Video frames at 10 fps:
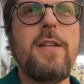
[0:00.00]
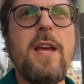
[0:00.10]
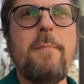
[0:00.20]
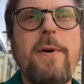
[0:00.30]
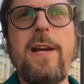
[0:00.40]

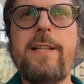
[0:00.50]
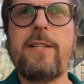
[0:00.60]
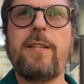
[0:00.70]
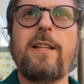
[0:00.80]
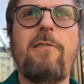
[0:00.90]
не о
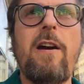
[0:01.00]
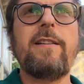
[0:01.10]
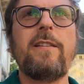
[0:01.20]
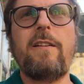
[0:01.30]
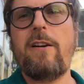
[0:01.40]
политике,
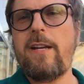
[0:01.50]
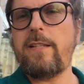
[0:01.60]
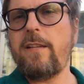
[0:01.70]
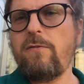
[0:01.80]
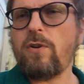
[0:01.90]
давайте, давайте. И